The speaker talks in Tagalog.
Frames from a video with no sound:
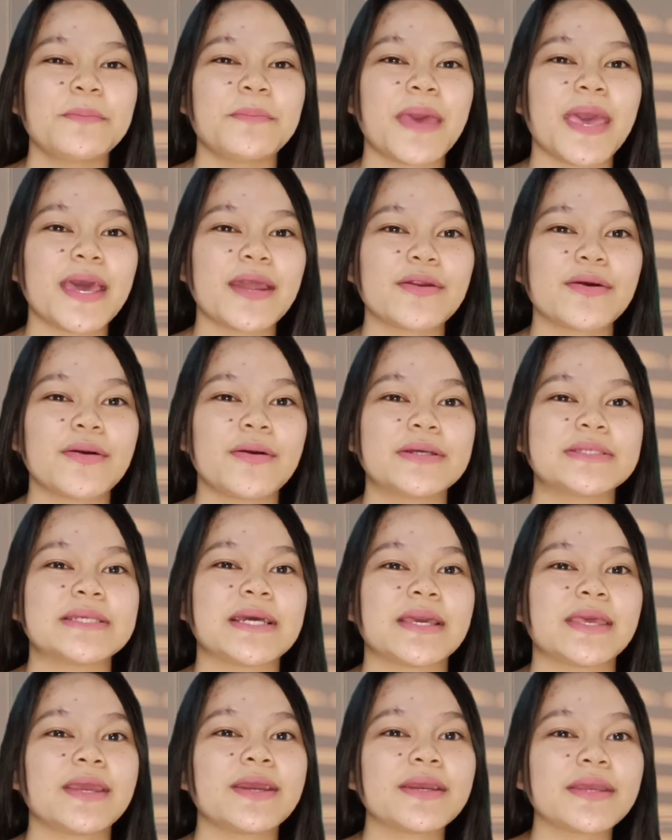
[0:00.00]
pero
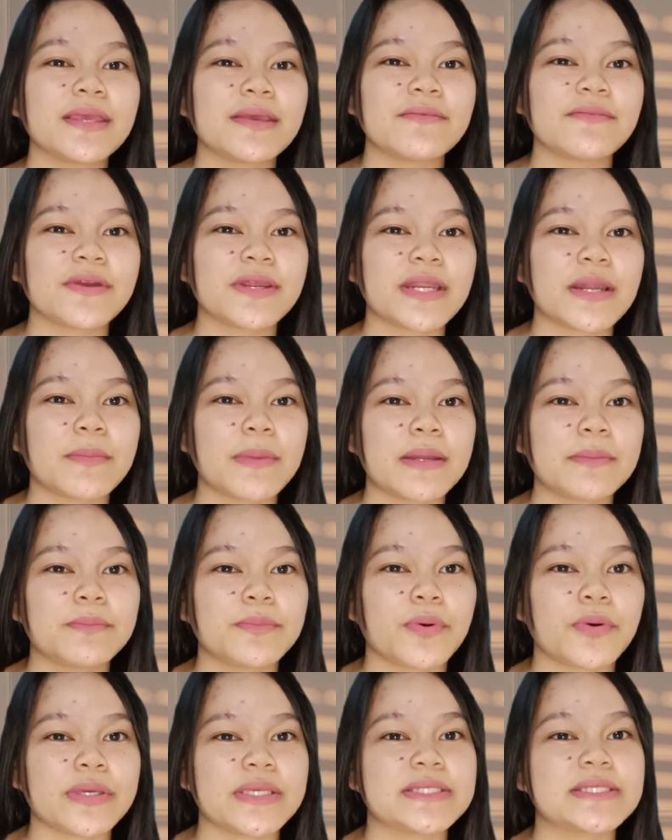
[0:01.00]
sa caregiver naman
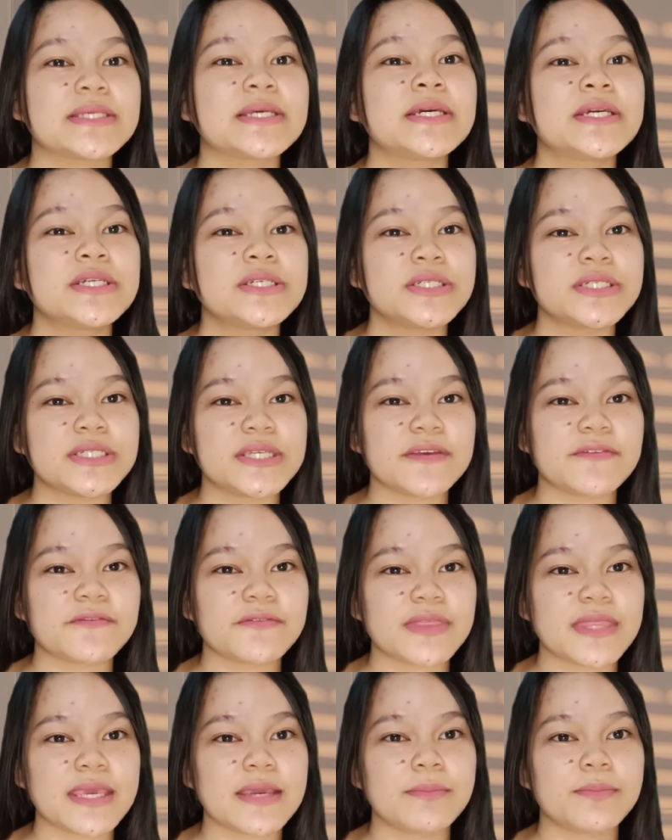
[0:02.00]
po is
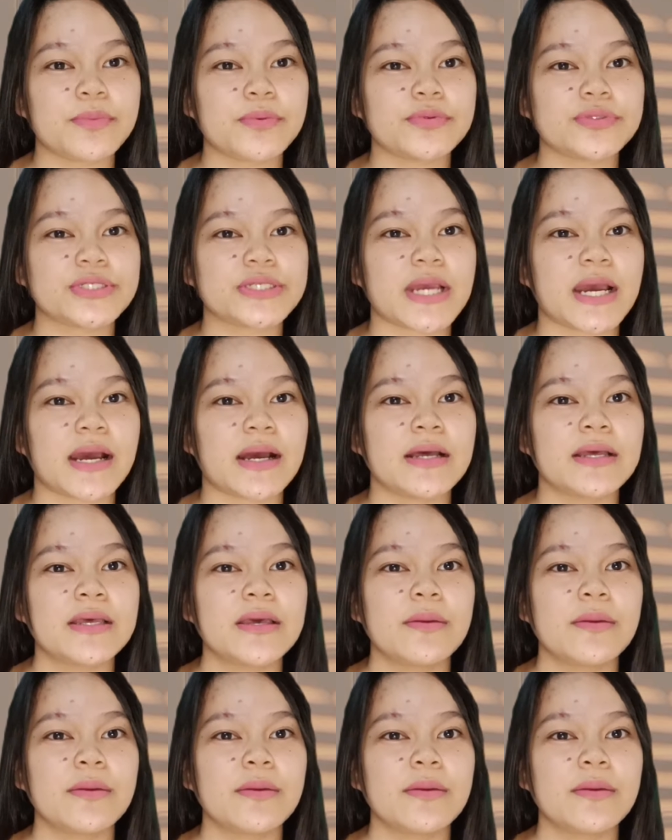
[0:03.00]
shifting po siya